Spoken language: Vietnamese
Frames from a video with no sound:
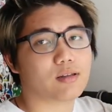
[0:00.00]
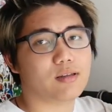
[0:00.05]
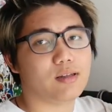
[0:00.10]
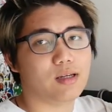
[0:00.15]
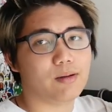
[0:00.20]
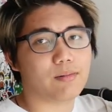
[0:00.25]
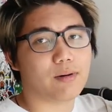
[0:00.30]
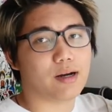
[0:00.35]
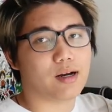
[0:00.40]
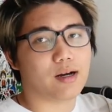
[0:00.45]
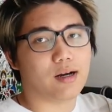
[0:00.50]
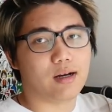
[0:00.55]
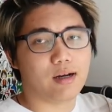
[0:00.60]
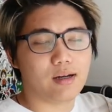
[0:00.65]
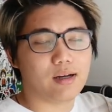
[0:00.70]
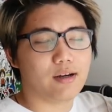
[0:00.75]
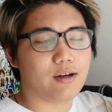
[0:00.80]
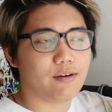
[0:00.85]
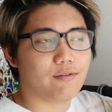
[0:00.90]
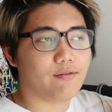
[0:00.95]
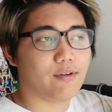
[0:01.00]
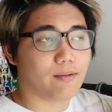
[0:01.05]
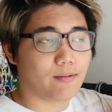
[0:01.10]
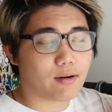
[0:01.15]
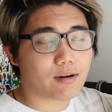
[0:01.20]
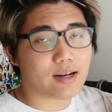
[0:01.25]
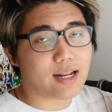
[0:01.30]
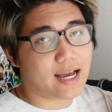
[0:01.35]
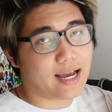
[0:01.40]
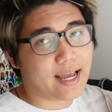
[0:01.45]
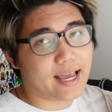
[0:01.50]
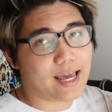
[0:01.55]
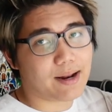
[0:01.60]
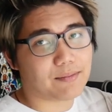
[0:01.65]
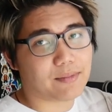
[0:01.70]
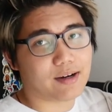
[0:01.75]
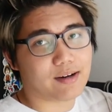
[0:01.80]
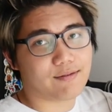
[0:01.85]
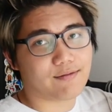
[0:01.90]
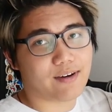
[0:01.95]
nhưng mà Fear of God là high end
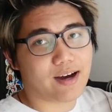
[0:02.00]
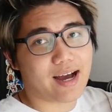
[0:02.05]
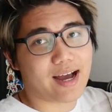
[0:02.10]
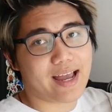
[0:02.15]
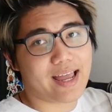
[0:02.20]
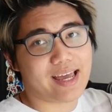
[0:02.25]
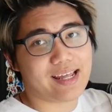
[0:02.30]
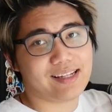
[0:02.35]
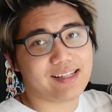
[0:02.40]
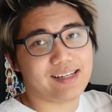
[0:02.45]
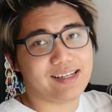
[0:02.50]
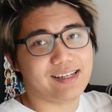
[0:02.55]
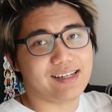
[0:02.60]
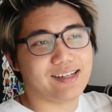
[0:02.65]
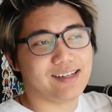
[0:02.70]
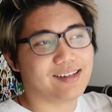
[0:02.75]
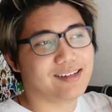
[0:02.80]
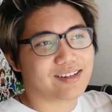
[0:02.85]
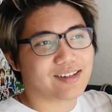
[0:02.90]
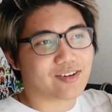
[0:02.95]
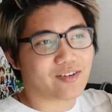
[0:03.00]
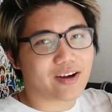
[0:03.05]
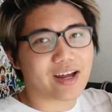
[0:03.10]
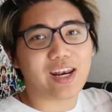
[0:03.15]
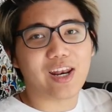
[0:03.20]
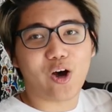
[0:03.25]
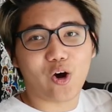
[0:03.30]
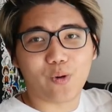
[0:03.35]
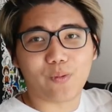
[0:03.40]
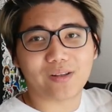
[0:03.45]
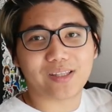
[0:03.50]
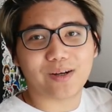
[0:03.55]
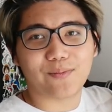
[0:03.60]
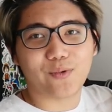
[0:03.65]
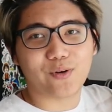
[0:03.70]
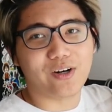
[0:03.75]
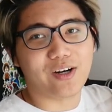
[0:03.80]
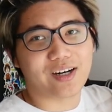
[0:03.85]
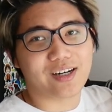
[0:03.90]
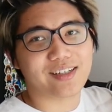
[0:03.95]
mà, và high end thì có cái tao
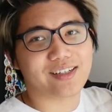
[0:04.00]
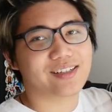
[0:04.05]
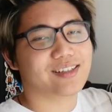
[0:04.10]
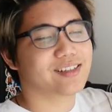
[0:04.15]
mua được ấy.